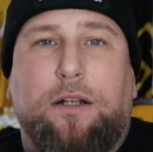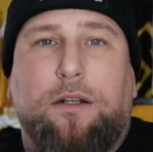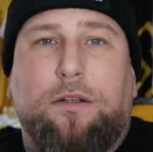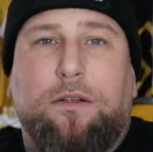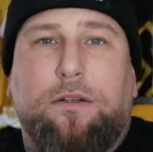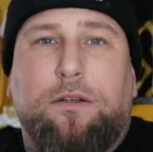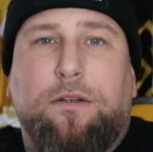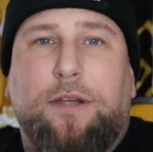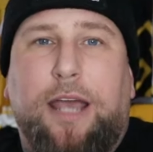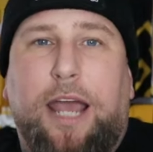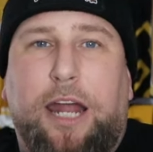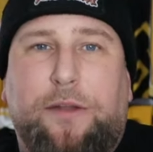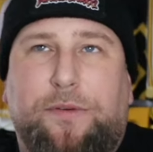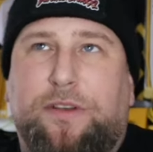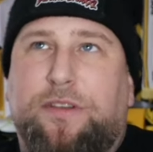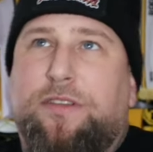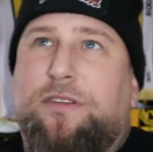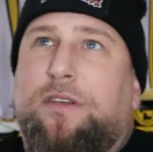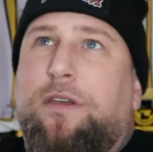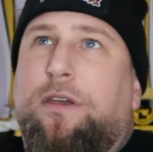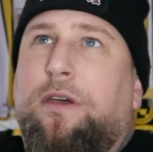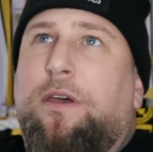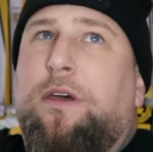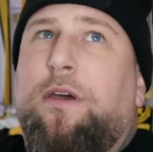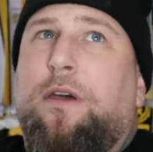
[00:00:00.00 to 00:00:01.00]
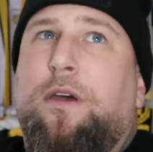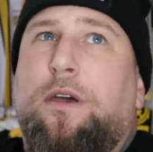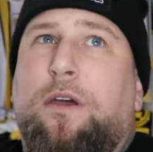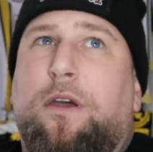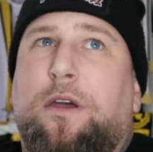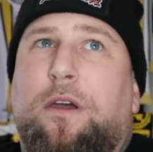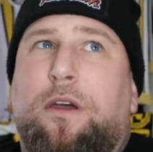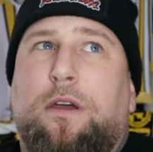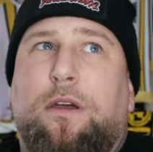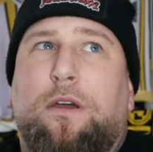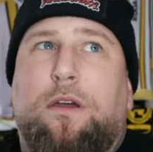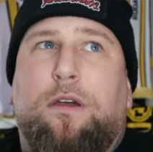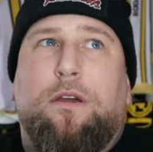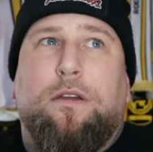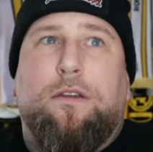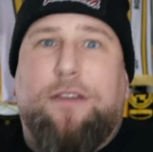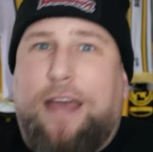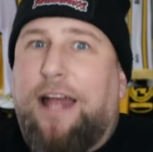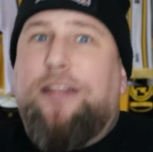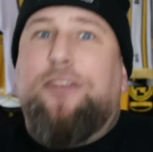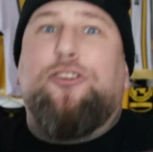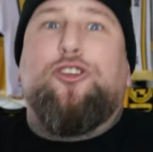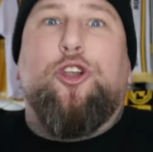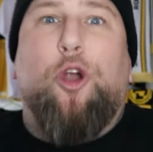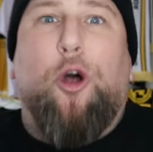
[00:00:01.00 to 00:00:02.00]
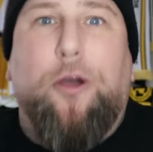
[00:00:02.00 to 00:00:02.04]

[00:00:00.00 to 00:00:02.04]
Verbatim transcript: E Etwas ganz